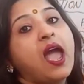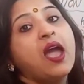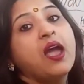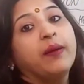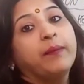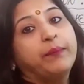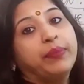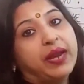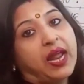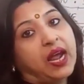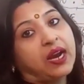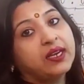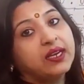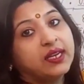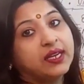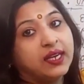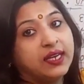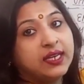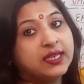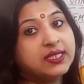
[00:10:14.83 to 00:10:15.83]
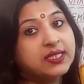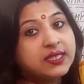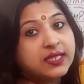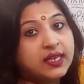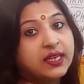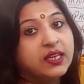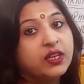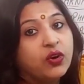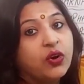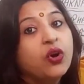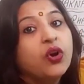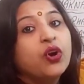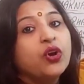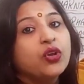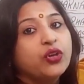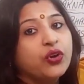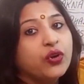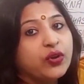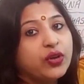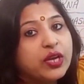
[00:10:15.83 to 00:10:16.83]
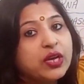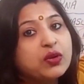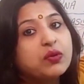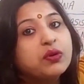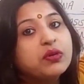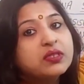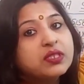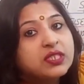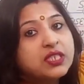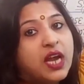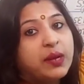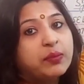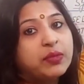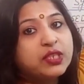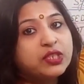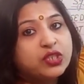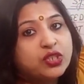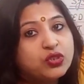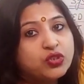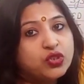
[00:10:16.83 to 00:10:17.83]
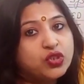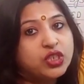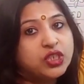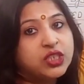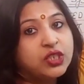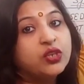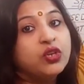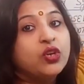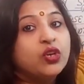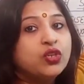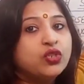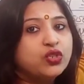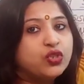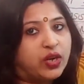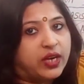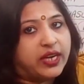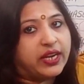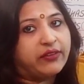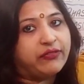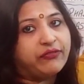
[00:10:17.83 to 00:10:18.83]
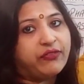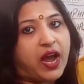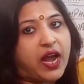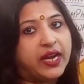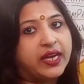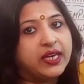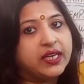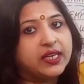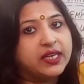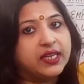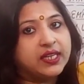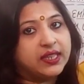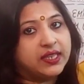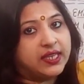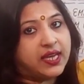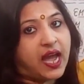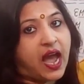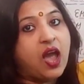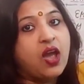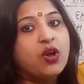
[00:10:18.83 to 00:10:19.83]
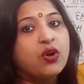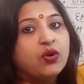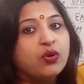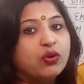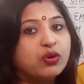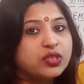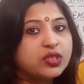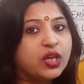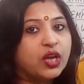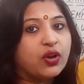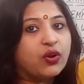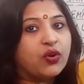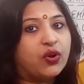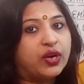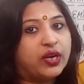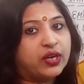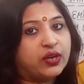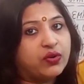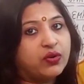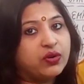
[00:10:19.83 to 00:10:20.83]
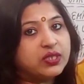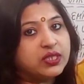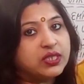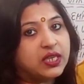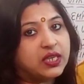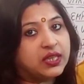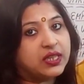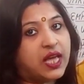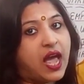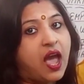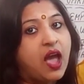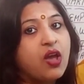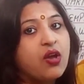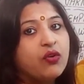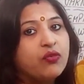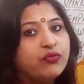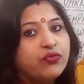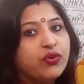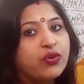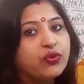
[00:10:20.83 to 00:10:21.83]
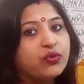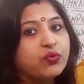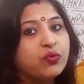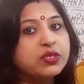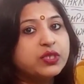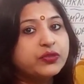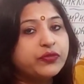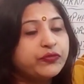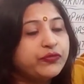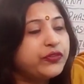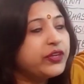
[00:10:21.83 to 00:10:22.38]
हैं प्रैक्टिकली सही हो क्योंकि उस टाइम की सिचुएशन जो डिफाइन करती है उसके अकॉर्डिंग हो सकता है वो रूल्स